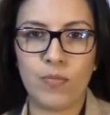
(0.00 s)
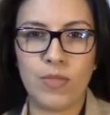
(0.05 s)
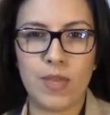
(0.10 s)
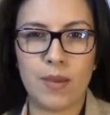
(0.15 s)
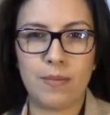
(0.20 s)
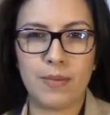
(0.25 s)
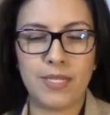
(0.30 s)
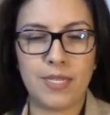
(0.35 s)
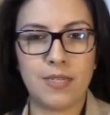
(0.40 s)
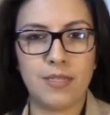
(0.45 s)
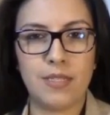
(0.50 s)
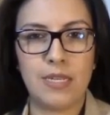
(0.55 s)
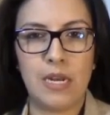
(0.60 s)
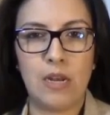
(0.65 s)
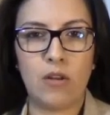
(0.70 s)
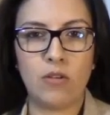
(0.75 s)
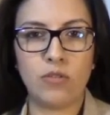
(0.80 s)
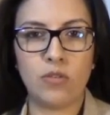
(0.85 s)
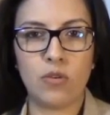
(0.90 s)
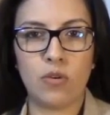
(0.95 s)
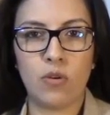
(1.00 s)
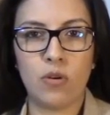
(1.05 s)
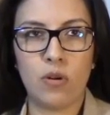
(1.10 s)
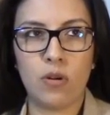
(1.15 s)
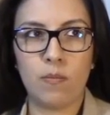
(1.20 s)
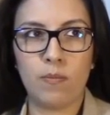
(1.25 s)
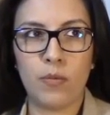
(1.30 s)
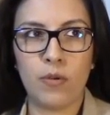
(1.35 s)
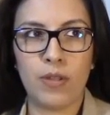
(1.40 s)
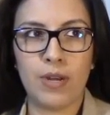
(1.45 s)
de mis estilos
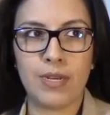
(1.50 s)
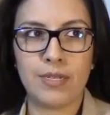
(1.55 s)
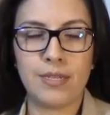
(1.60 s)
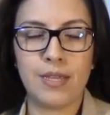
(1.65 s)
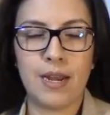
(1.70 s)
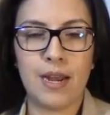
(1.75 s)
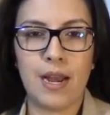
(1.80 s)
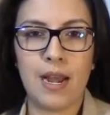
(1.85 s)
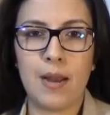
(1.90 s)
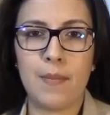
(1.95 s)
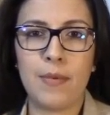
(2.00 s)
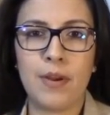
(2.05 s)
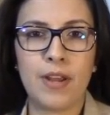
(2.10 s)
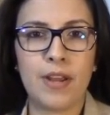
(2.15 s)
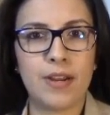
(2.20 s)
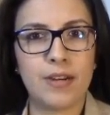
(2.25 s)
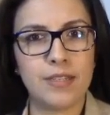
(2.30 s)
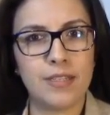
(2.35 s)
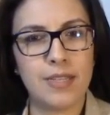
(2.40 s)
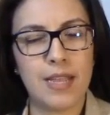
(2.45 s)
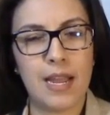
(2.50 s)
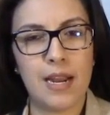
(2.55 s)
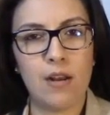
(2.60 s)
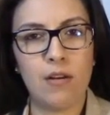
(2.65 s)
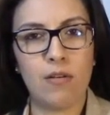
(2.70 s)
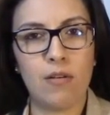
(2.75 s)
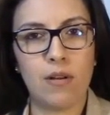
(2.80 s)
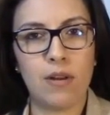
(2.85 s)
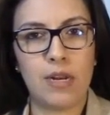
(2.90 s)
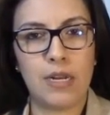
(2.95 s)
son, podría ser el American
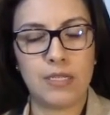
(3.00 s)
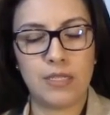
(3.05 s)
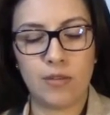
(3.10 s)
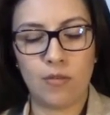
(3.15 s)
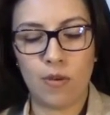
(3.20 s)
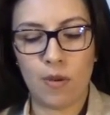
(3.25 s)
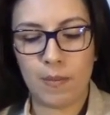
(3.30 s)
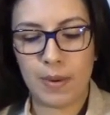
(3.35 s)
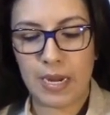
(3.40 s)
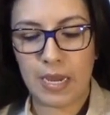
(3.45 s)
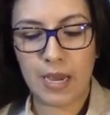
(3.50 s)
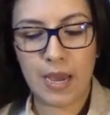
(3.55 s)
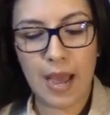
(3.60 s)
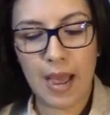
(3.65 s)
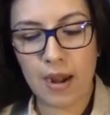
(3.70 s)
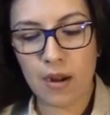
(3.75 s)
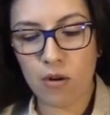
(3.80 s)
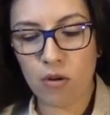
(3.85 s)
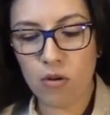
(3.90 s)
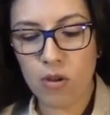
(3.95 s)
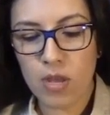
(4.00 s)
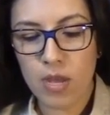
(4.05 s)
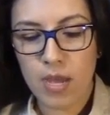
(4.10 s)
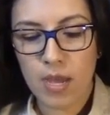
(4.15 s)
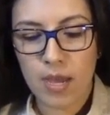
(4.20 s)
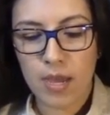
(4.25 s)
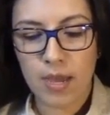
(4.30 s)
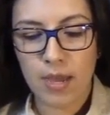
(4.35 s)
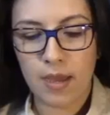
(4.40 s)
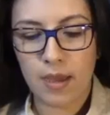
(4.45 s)
Style, o el estilo americano,
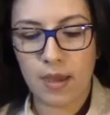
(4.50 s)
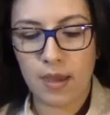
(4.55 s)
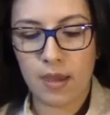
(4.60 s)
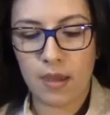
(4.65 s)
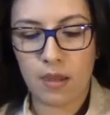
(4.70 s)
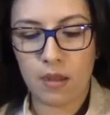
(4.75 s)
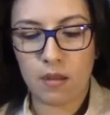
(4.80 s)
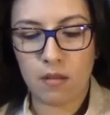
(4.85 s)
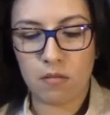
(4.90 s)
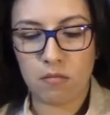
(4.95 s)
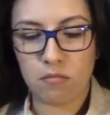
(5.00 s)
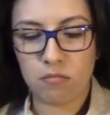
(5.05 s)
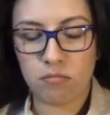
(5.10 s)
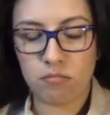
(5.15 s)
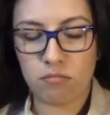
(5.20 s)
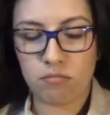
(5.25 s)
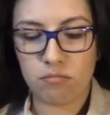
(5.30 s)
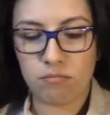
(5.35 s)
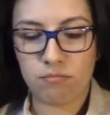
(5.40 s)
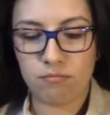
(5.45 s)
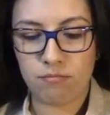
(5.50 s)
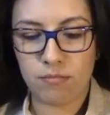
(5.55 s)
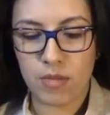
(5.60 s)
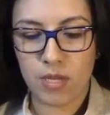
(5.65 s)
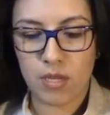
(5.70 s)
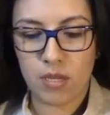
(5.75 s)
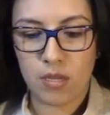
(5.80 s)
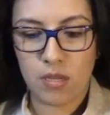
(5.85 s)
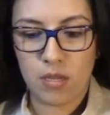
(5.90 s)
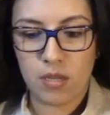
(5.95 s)
eh,
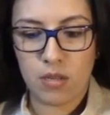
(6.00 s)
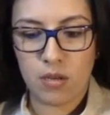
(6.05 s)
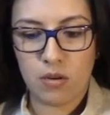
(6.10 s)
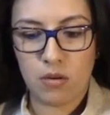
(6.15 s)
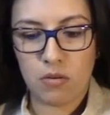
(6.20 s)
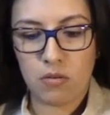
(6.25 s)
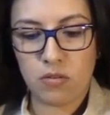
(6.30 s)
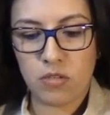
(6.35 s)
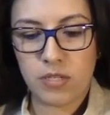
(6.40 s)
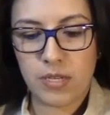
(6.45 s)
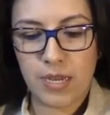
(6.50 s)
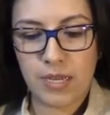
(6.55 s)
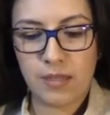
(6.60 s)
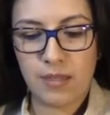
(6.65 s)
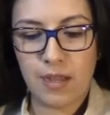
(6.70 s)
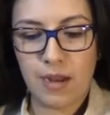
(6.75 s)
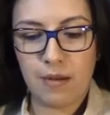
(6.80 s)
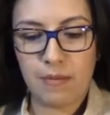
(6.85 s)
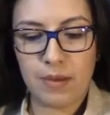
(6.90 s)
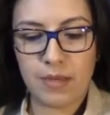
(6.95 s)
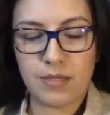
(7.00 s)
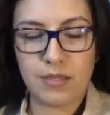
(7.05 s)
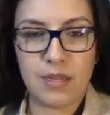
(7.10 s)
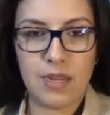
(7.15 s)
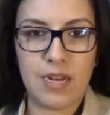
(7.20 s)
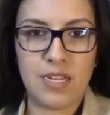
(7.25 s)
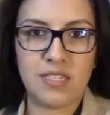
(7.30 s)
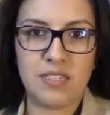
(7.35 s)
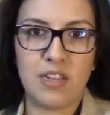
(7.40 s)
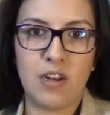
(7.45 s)
no sé, tal vez
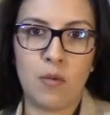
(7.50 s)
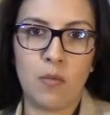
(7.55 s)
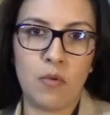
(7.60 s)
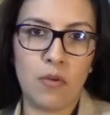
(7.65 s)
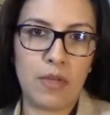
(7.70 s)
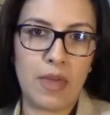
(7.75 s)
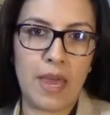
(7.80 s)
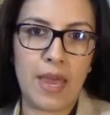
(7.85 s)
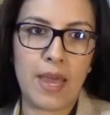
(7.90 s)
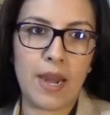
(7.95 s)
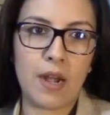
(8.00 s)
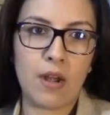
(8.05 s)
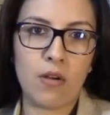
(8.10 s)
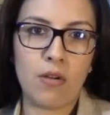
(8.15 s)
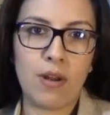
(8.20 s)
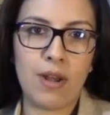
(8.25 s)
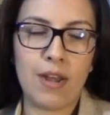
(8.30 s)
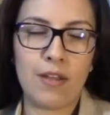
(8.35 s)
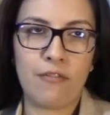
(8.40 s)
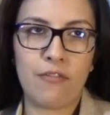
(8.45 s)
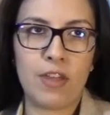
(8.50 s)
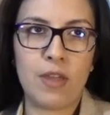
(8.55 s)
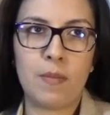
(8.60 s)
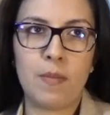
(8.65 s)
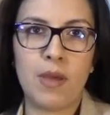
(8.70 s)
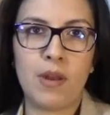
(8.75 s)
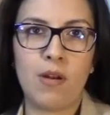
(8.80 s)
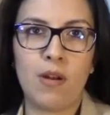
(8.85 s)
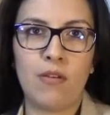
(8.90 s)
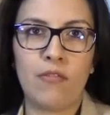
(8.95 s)
el estilo moderno, el
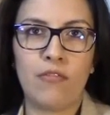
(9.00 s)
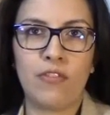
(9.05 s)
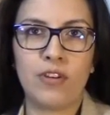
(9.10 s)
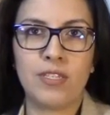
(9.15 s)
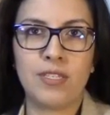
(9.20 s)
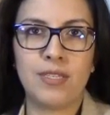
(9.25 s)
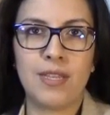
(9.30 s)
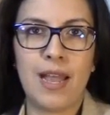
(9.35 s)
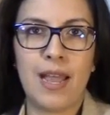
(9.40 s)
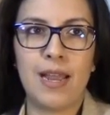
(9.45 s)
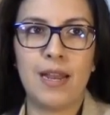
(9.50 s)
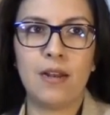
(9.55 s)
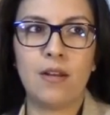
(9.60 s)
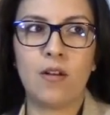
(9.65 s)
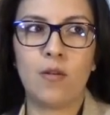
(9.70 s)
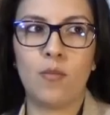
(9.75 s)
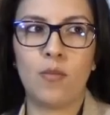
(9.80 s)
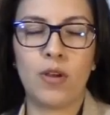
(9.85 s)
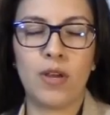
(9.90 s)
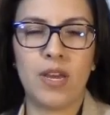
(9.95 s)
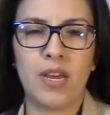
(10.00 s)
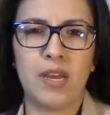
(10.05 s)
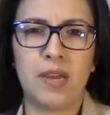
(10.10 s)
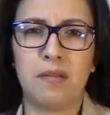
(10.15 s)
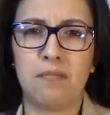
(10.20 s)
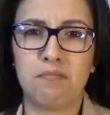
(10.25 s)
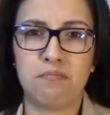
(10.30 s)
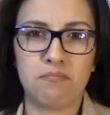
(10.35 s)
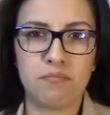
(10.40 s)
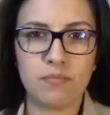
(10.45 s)
efímero, el freestyle, como que